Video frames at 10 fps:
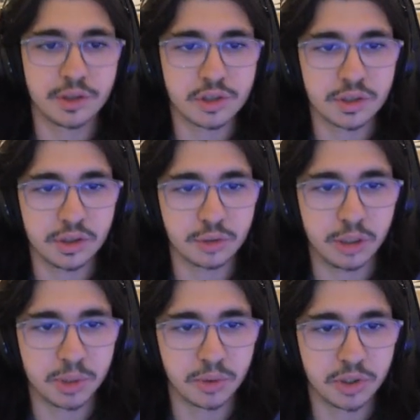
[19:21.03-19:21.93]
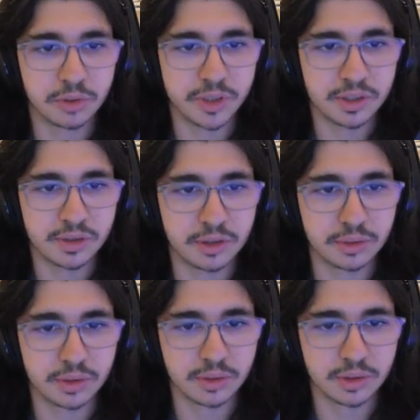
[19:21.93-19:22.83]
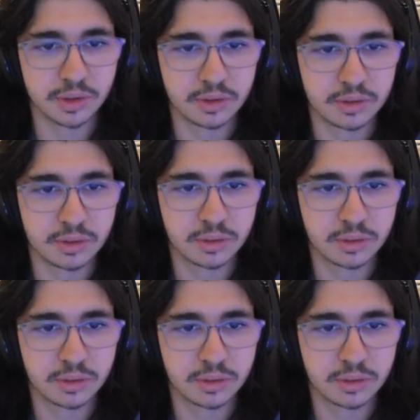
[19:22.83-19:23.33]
se a gente tentar ir no caminhão aqui não vai dar certo então, né?